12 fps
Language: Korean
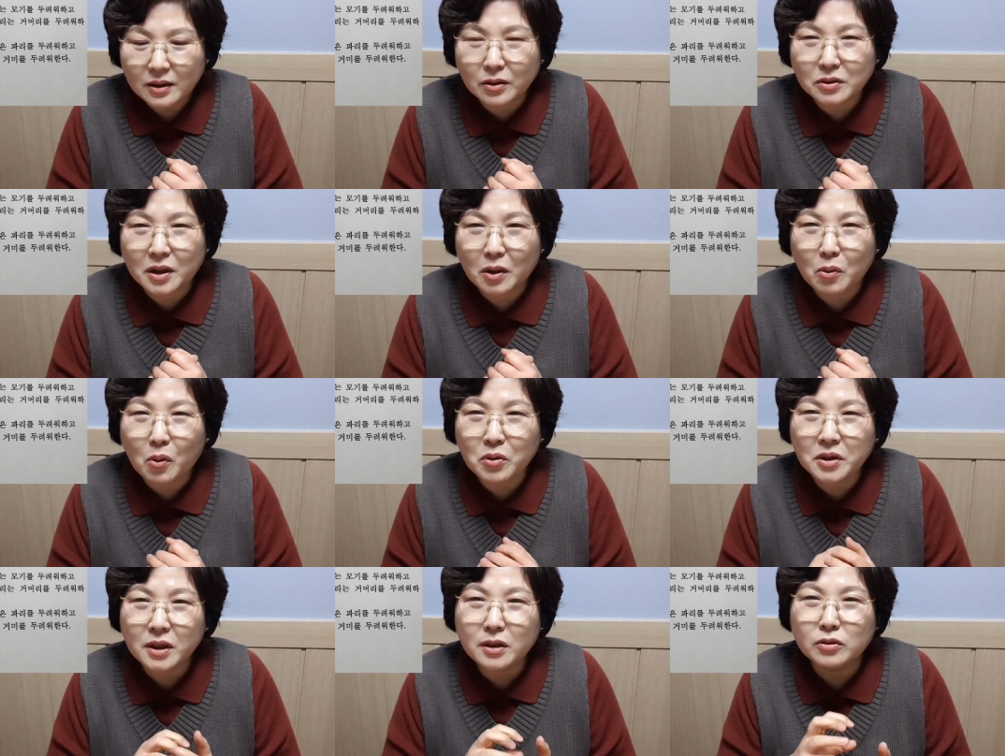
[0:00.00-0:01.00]
그 어때요?
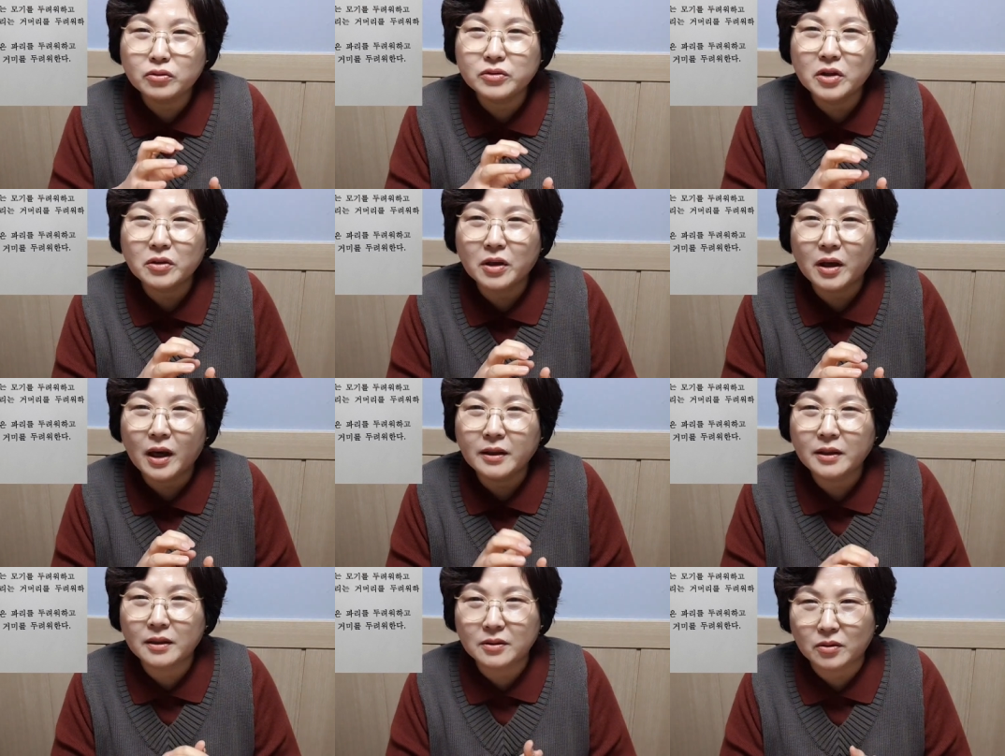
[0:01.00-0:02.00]
코끼리를 두렵게
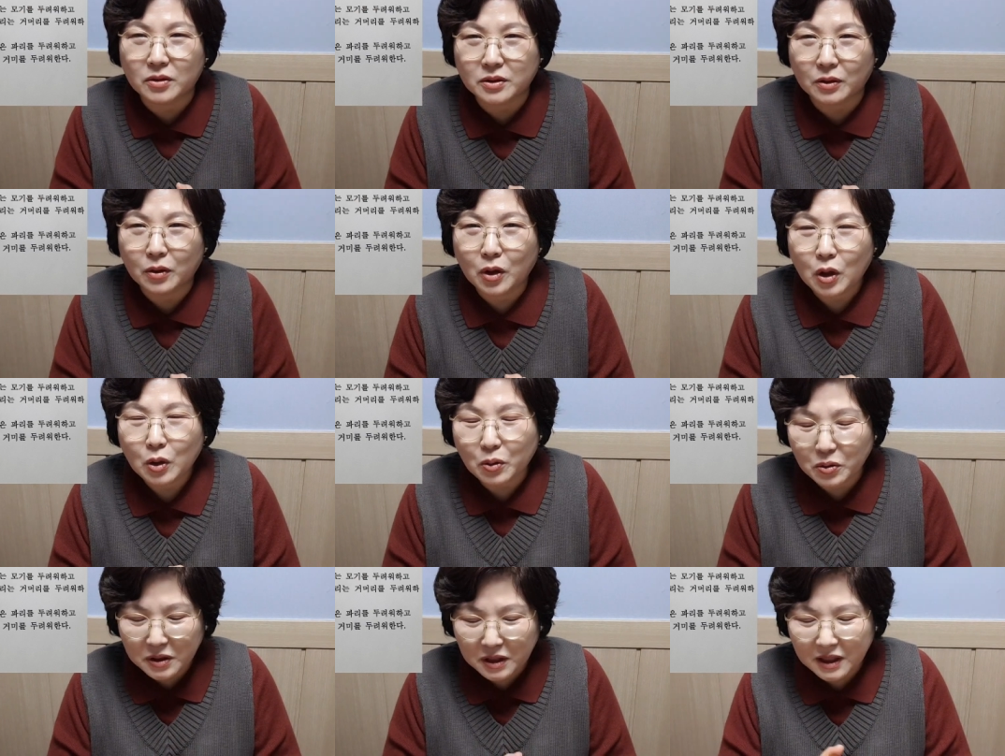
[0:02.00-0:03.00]
한다는 거죠.
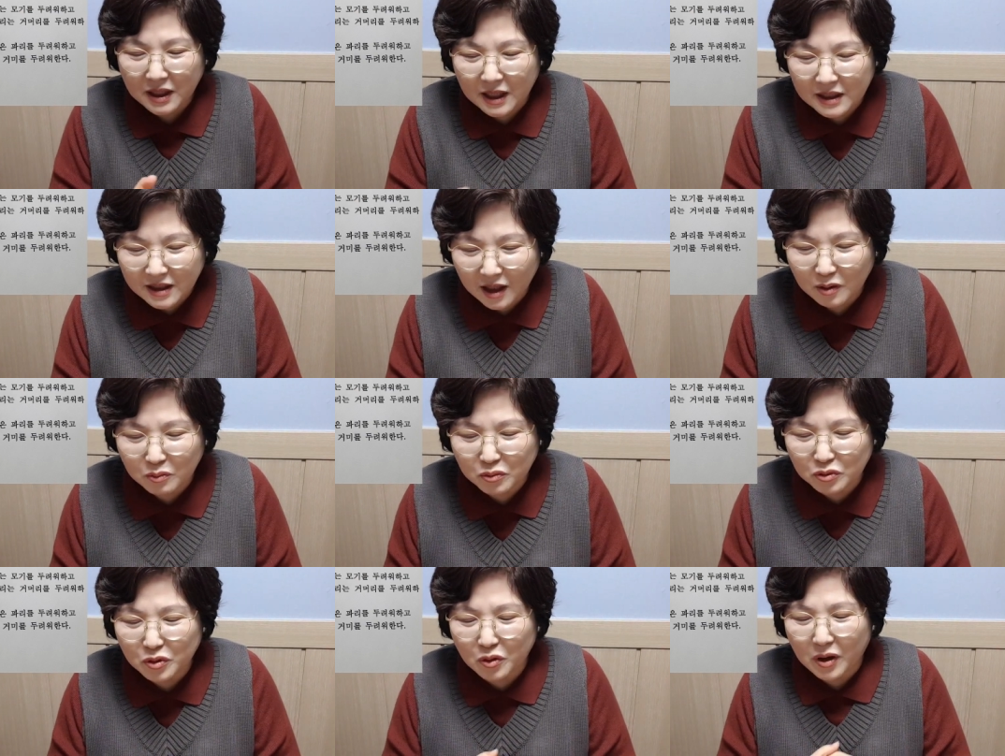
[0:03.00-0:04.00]
코끼리가
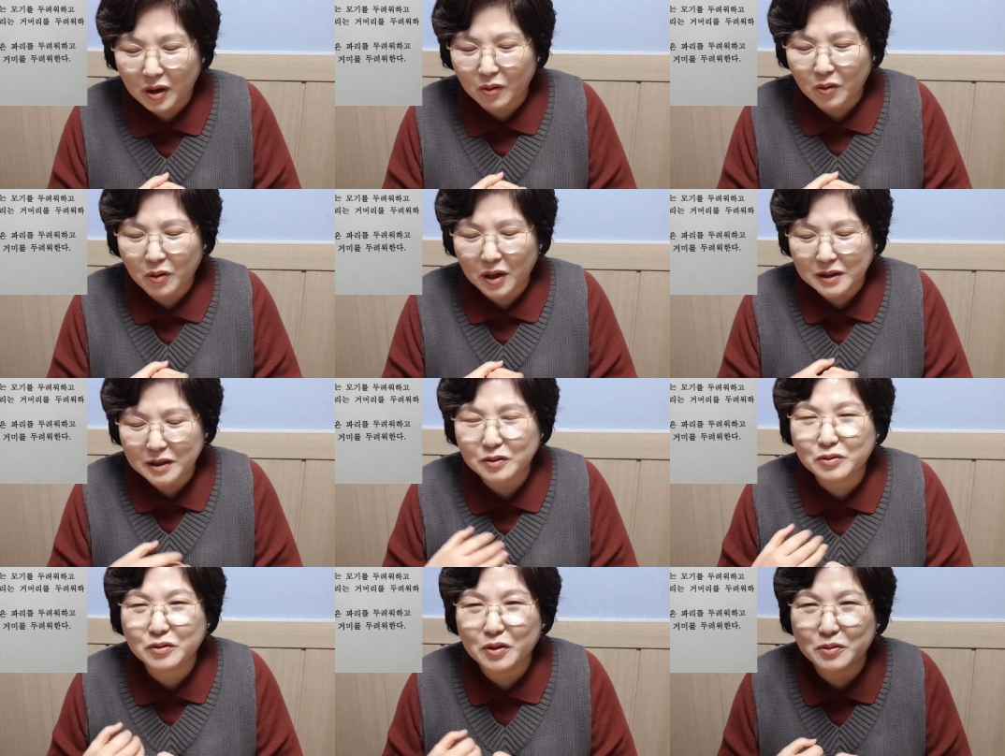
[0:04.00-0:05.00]
가장 무서워하고
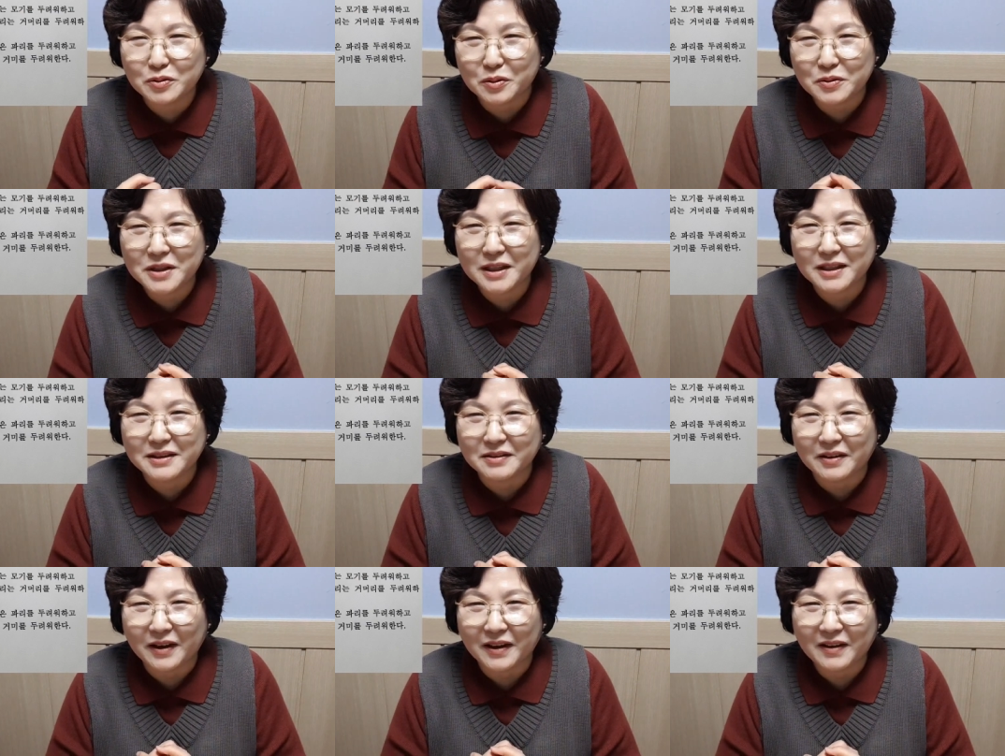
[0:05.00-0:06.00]
가장 두려운
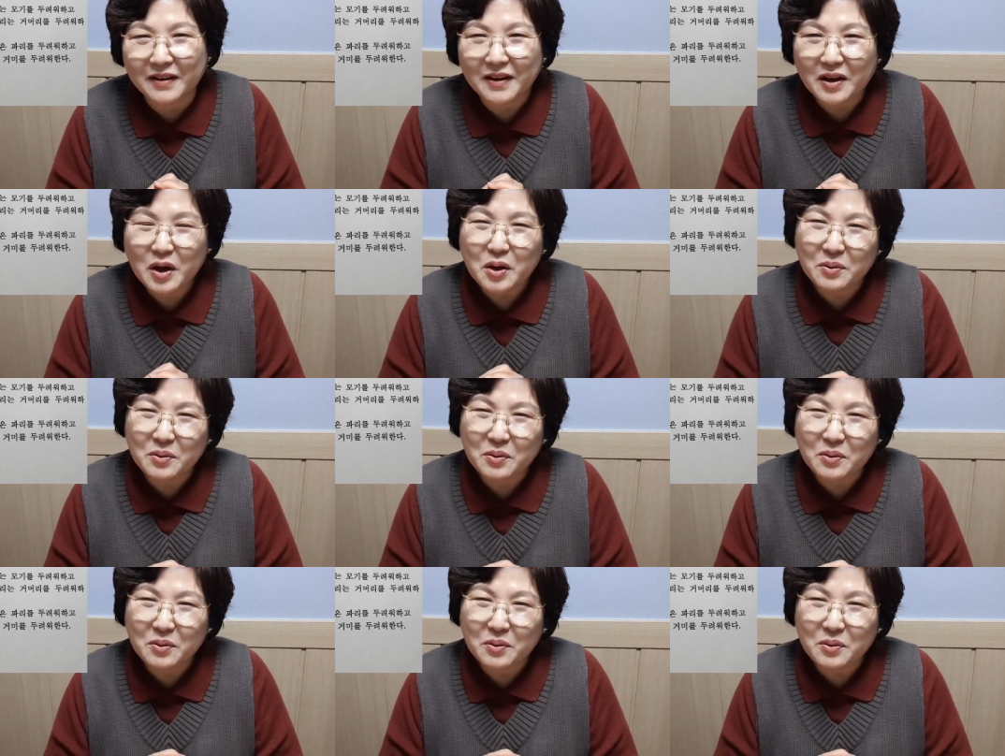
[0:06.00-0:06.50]
존재라는 거예요.